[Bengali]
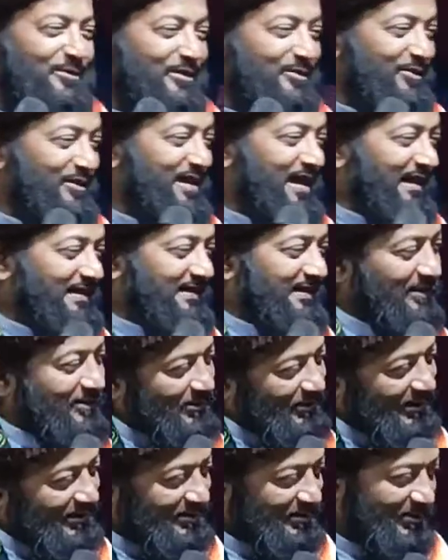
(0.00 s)
বাবু এগুলো কাটিং
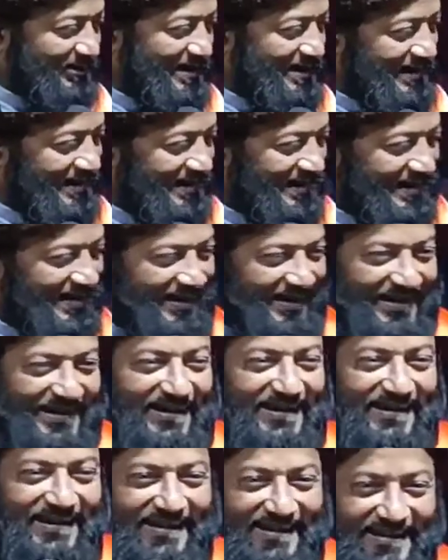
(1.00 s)
করে দিও হ্যাঁ
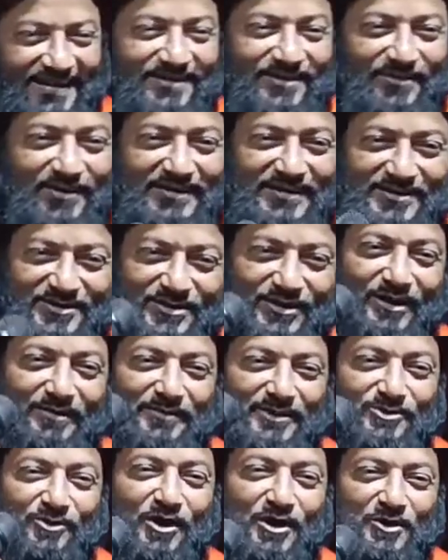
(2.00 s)
তোমাদের জন্য
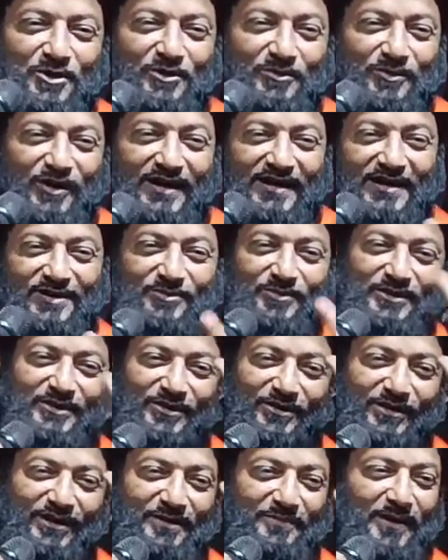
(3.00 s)
আমি দোয়া করবো আল্লাহ
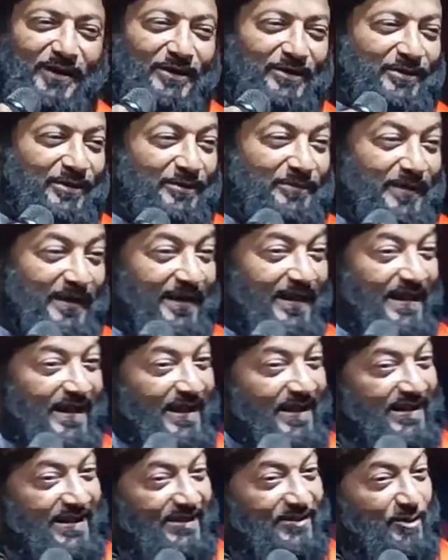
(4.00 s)
তোমাদের অনেক ভালো করবে
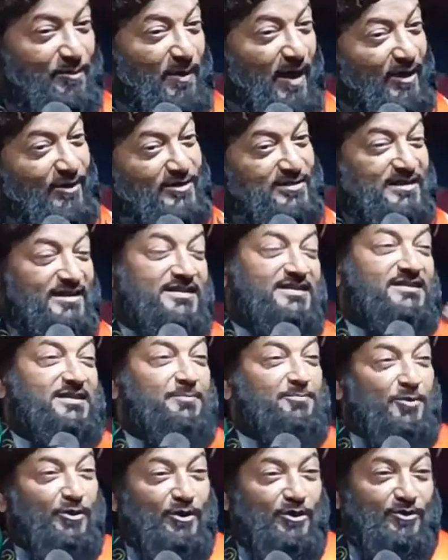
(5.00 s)
কিন্তু ভালো
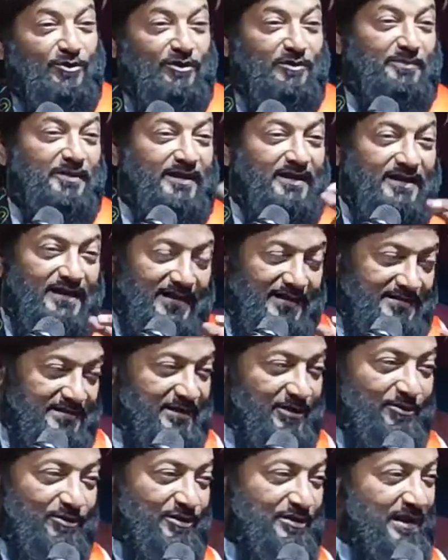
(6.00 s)
জিনিসটা প্রয়োগ করবে
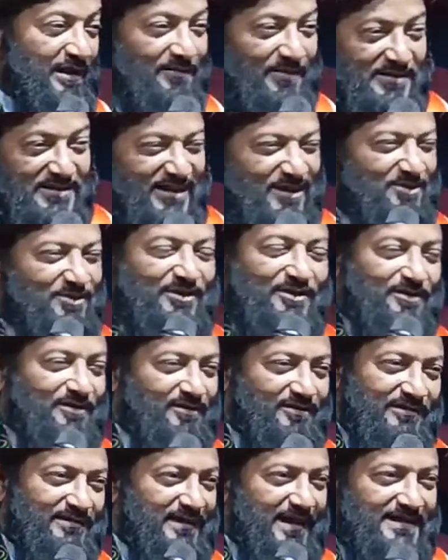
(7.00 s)
যেগুলো দেখবে যেগুলো
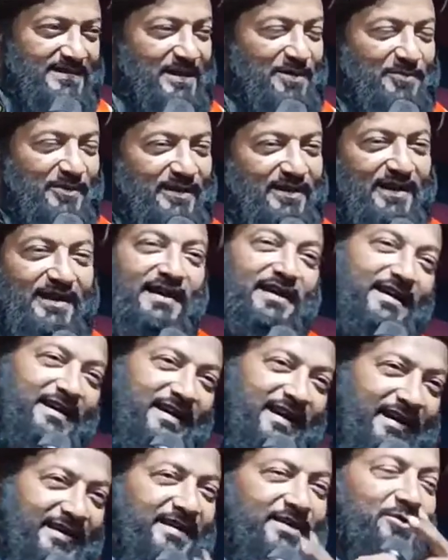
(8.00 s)
দেয়া যাবে না
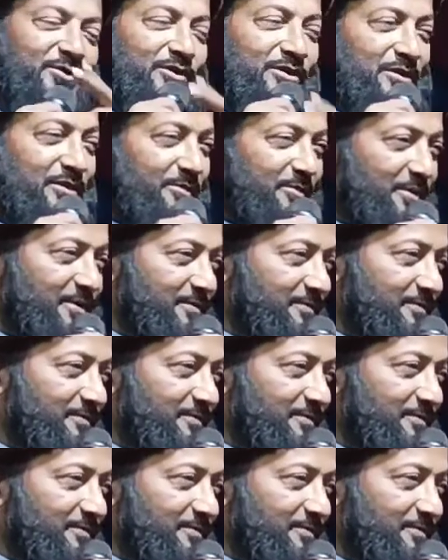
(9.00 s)
কাটিং করে